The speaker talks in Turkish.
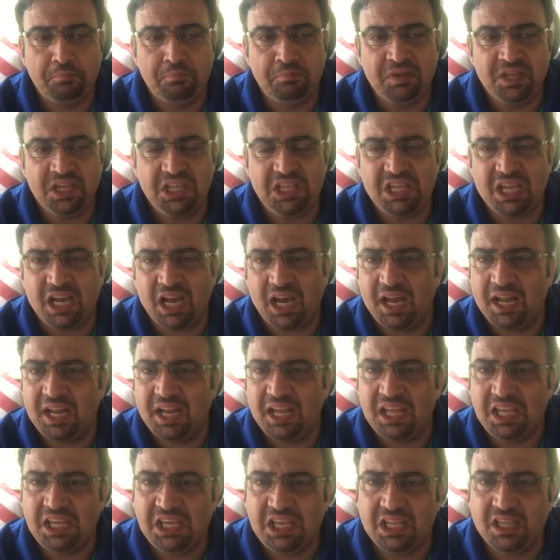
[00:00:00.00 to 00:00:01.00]
Bir
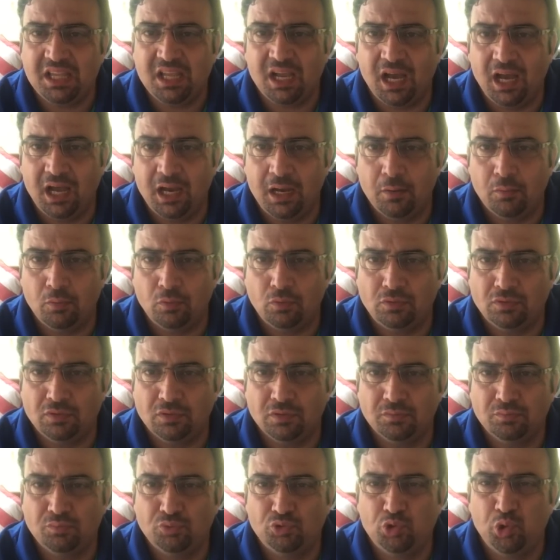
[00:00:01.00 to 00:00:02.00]
tane iki tane
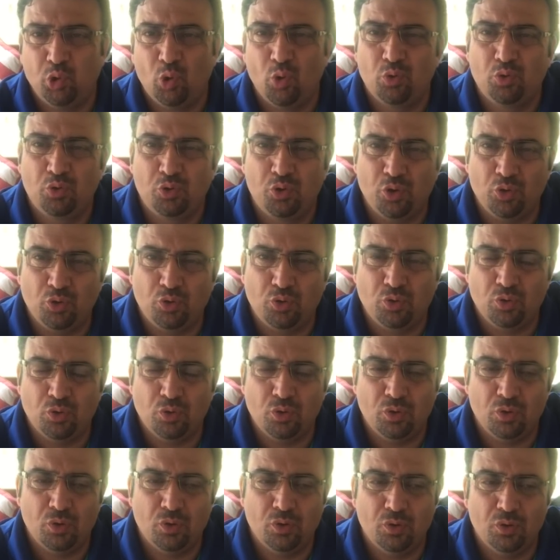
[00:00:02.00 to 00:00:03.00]
buldum. Çok
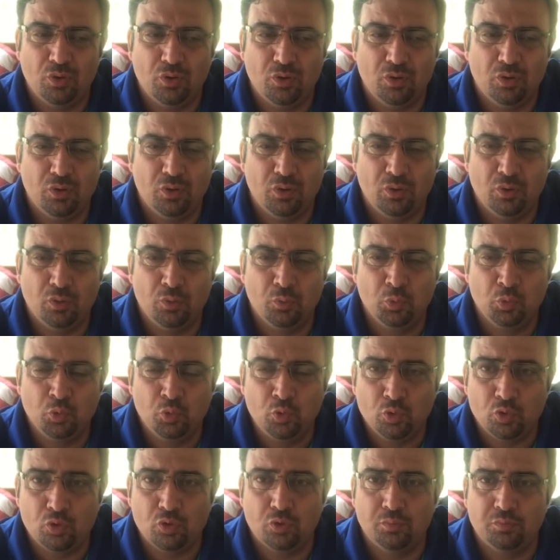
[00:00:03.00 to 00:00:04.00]
kötü
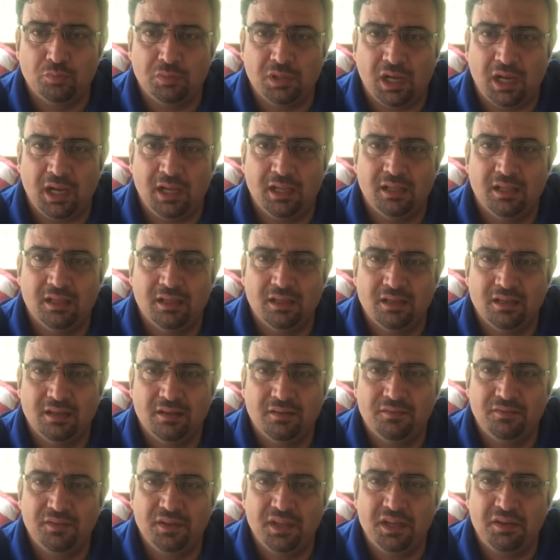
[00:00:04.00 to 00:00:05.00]
durumdaydı.
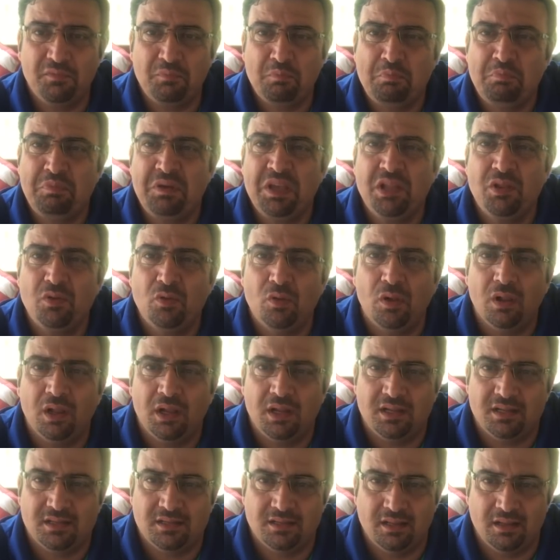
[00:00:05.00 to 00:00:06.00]
Veri bin
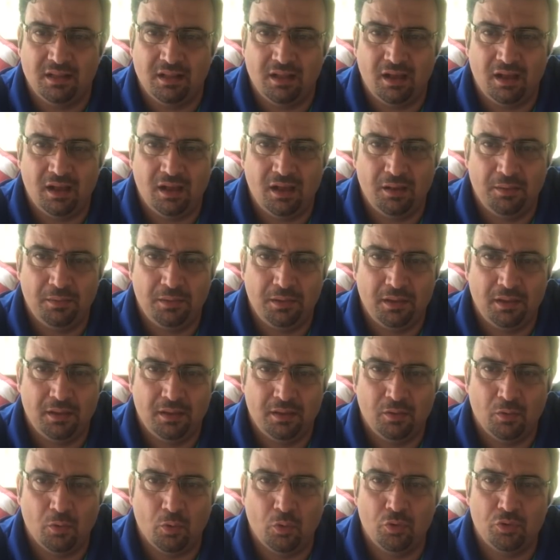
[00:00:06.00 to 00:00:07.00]
dolar istedi abi
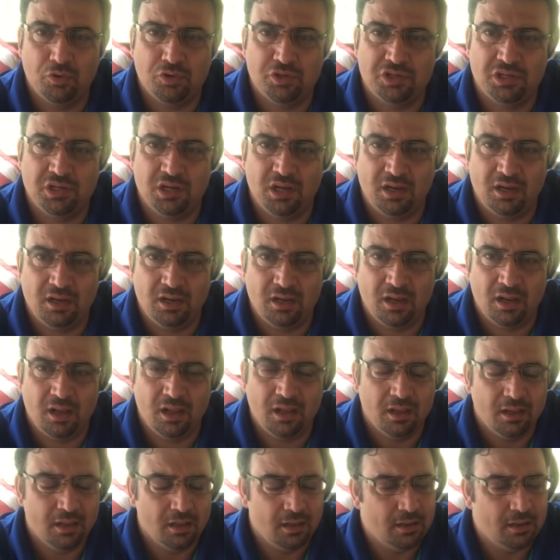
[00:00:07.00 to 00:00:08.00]
orijinaline.